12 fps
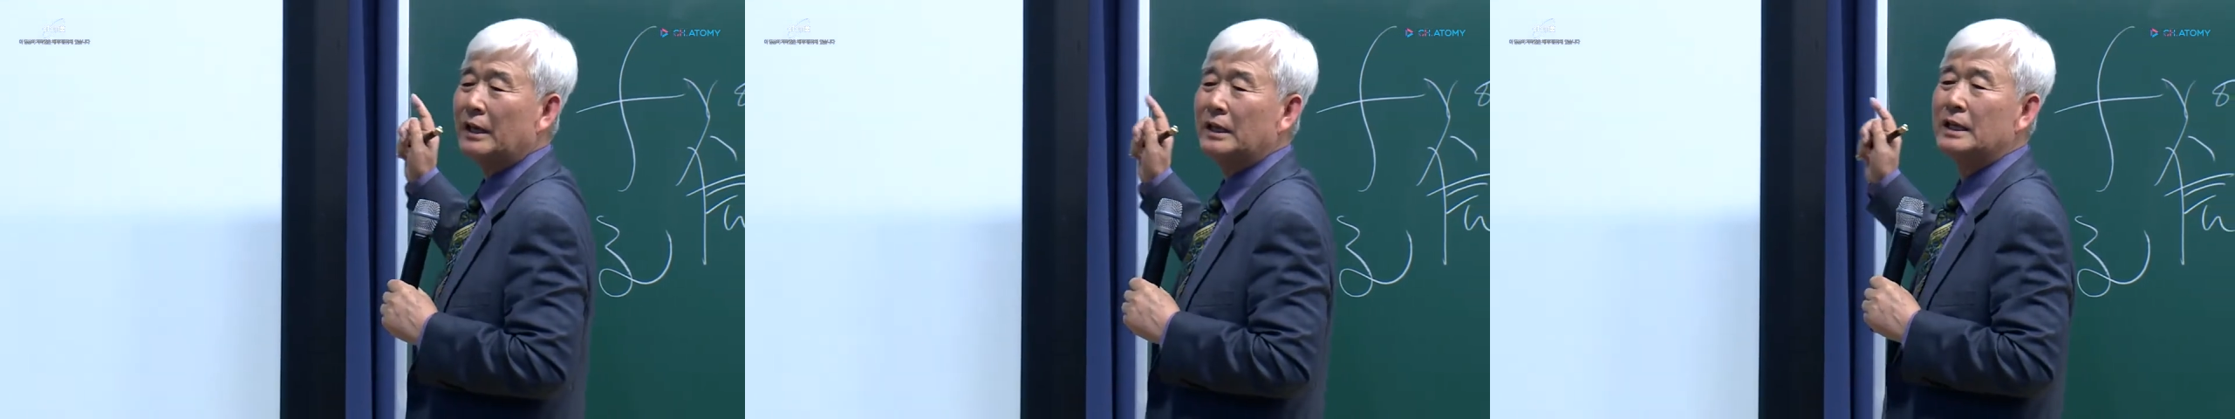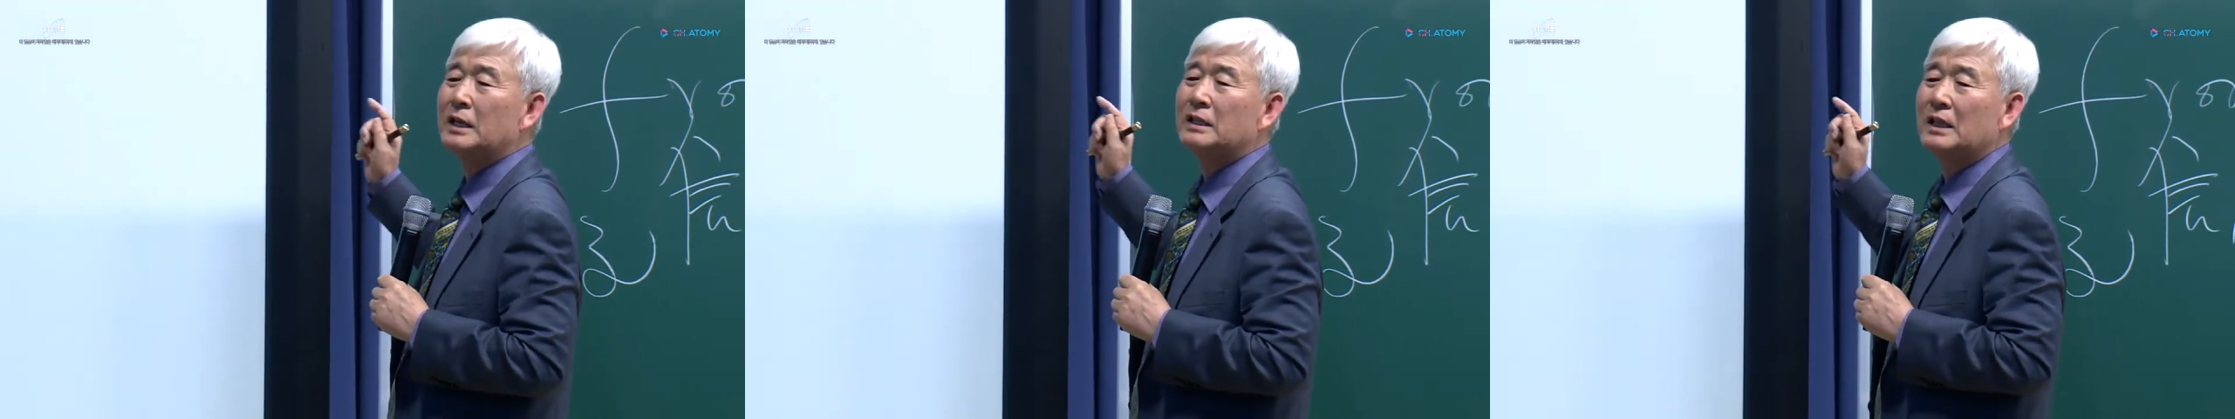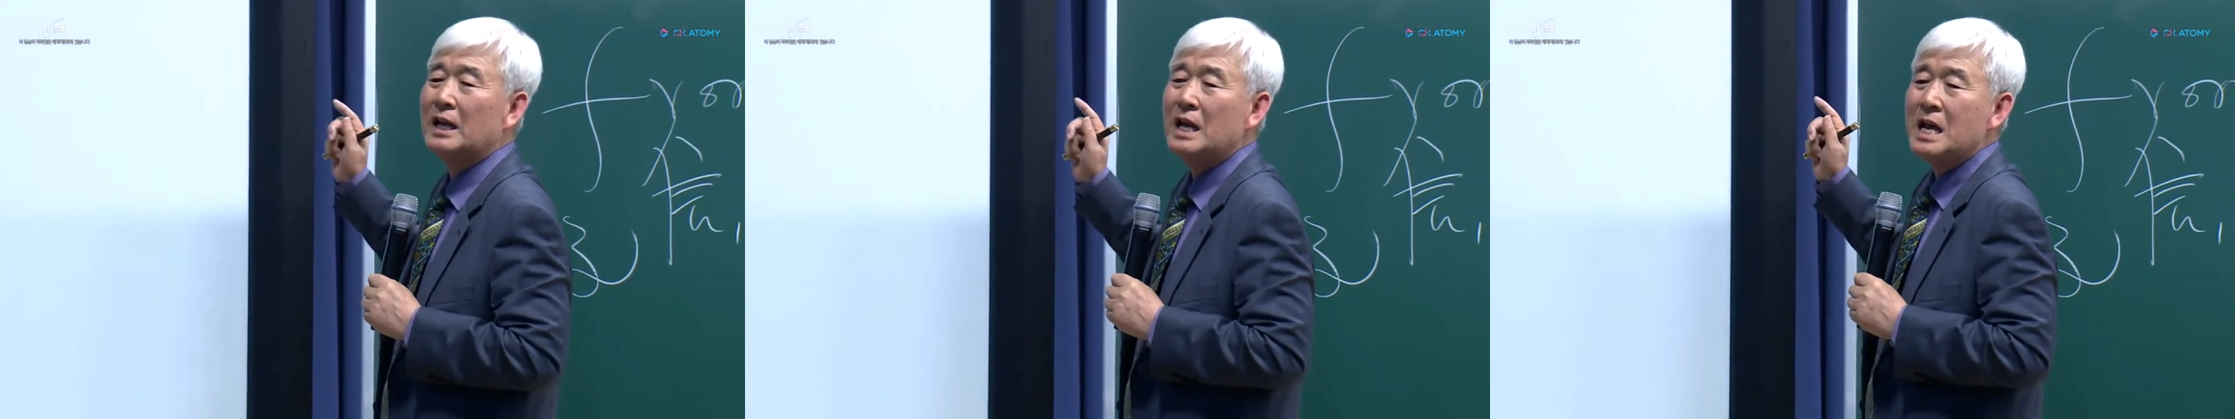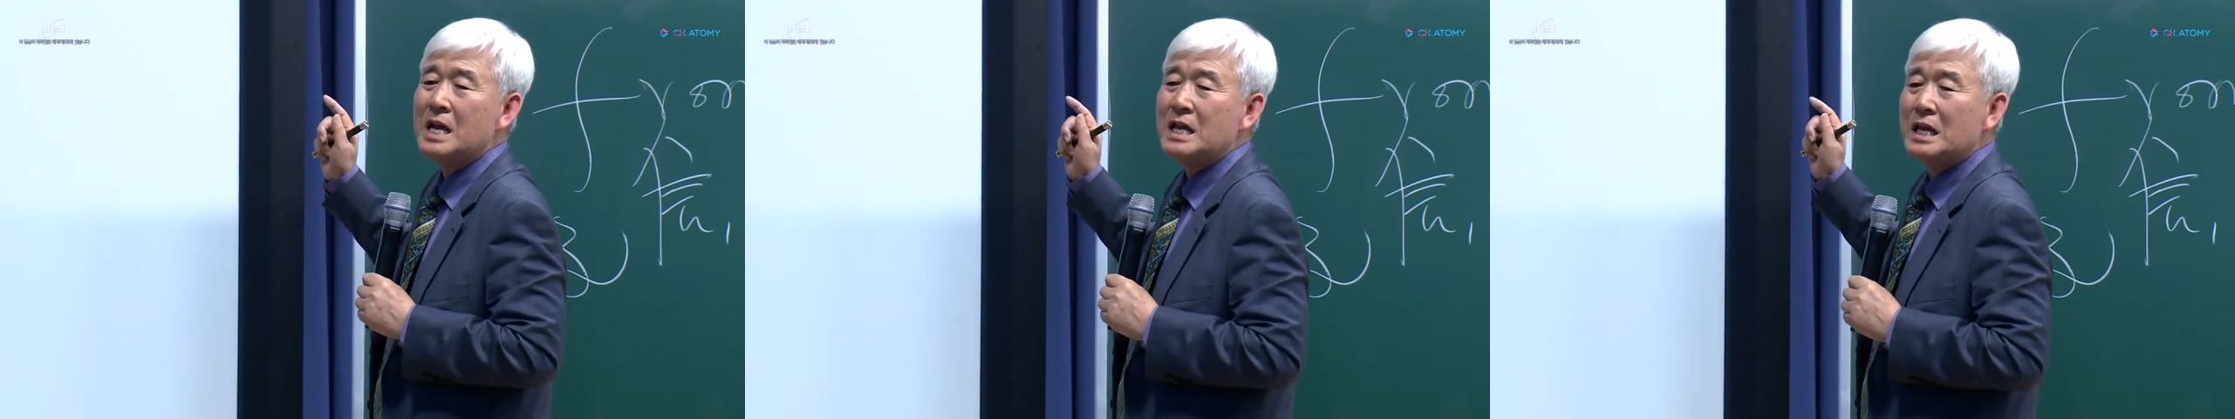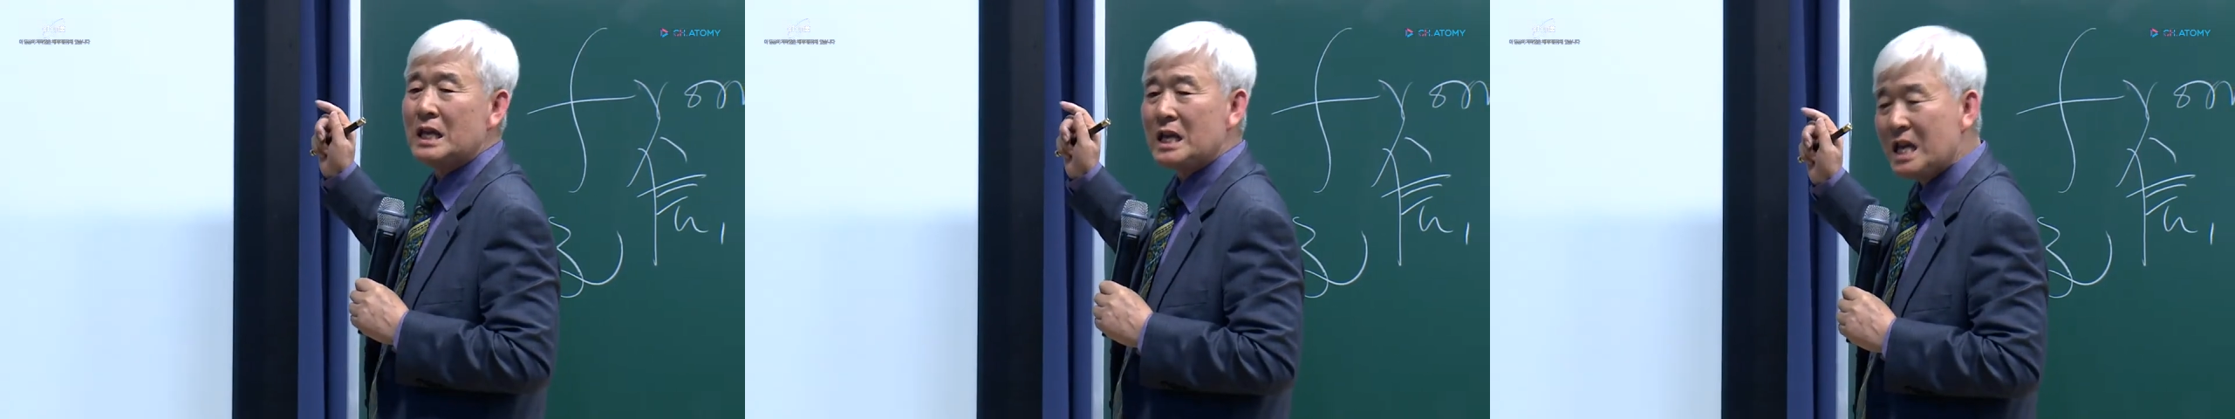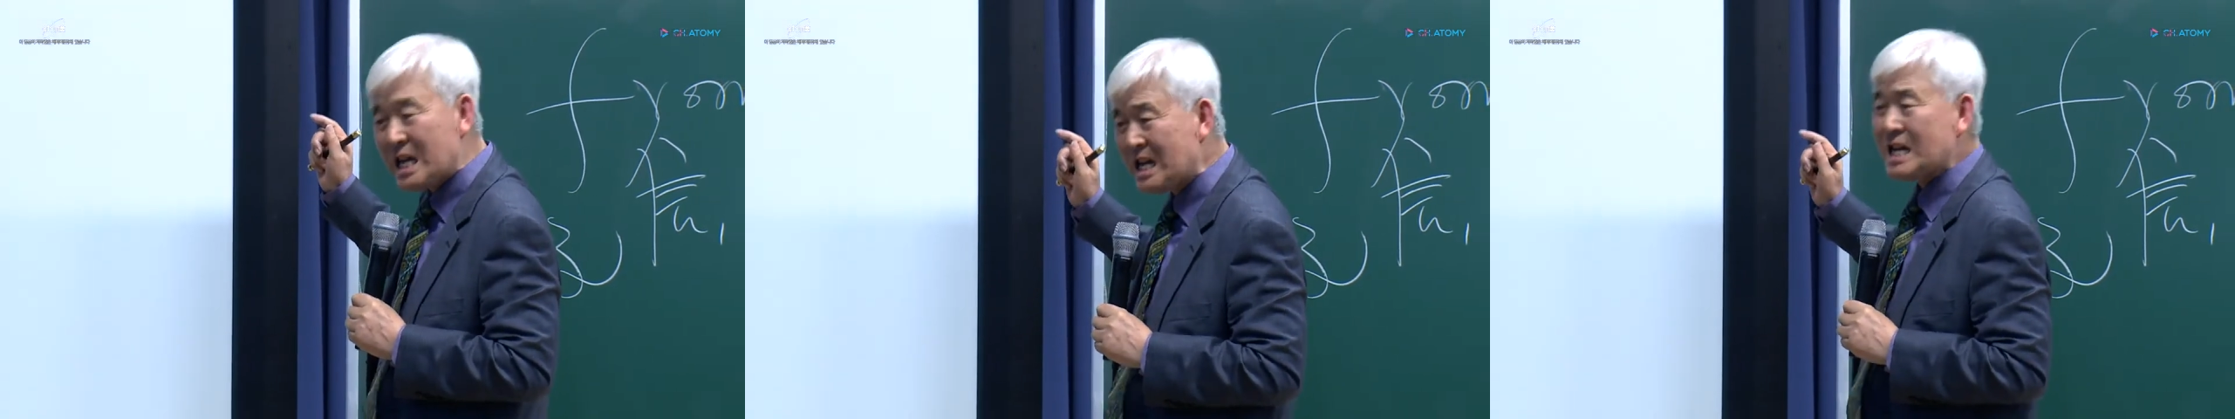이건
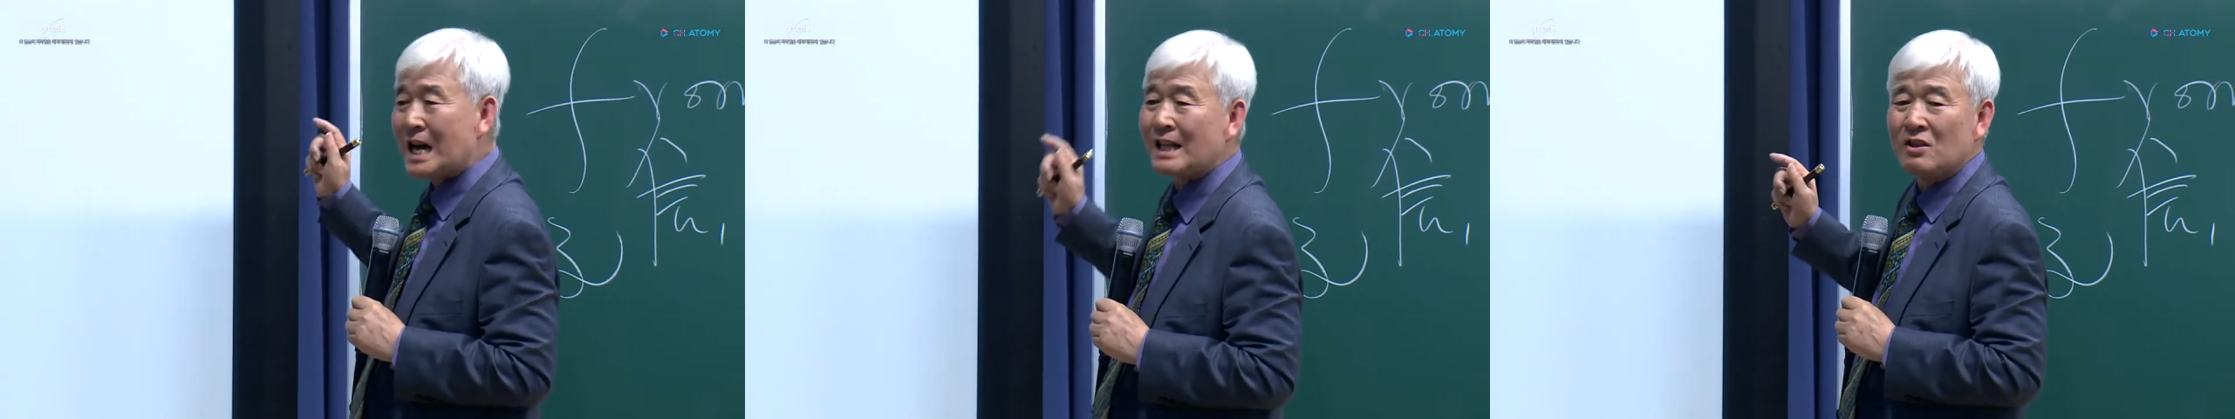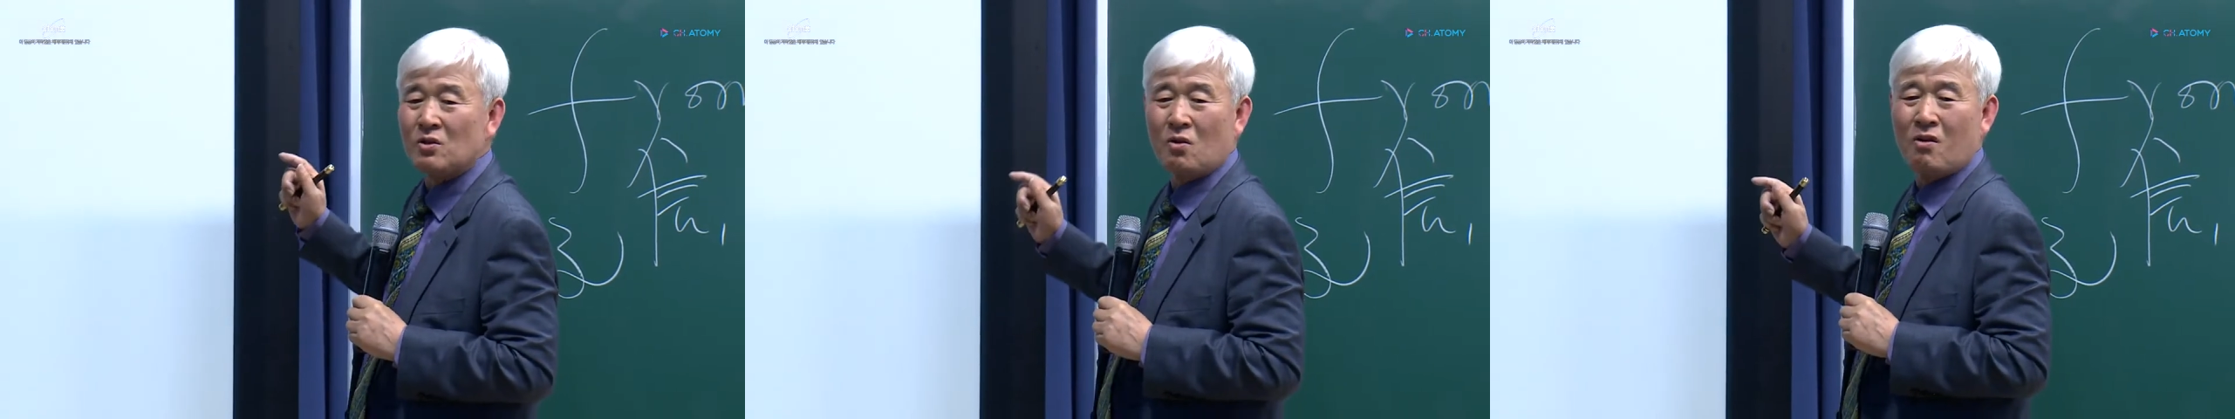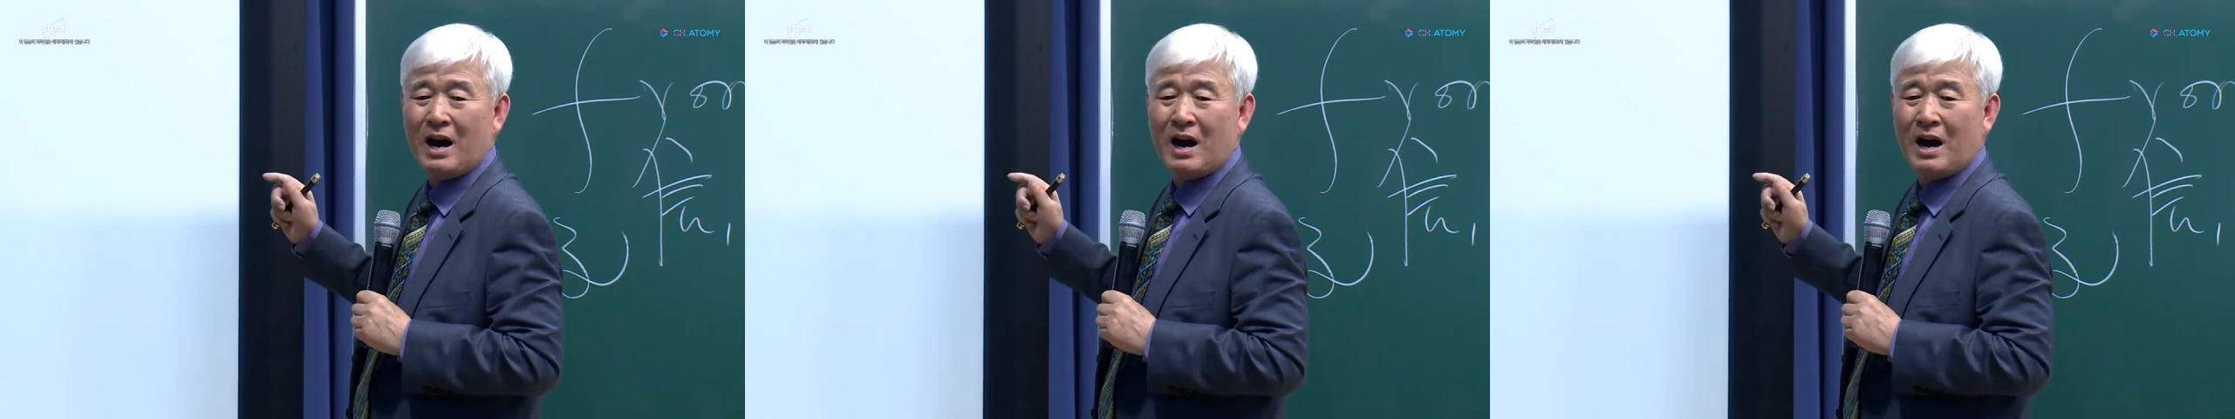인간도